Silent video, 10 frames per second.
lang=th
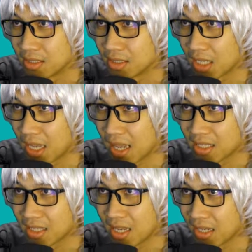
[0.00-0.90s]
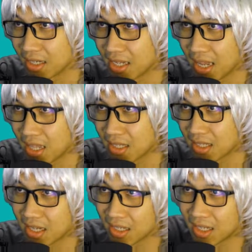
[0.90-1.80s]
T I C T A C
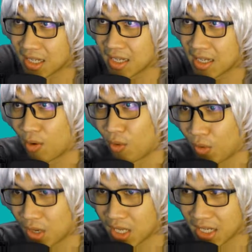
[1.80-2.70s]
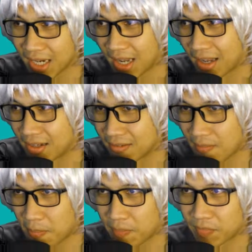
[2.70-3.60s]
T O E นะ
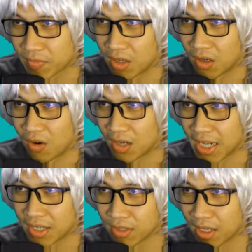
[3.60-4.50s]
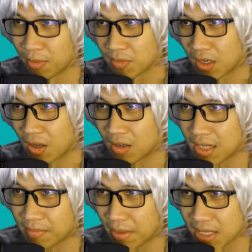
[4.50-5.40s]
ก็ลองเล่นดูเดี๋ยวผมจะลองเล่
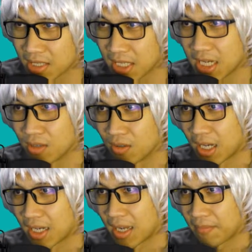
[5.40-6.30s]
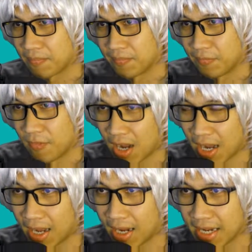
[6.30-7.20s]
นแบบ easy ดูแล้วกันนะครับว่า
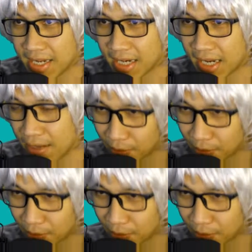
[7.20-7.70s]
เล่นยังไงเดี๋ยวผม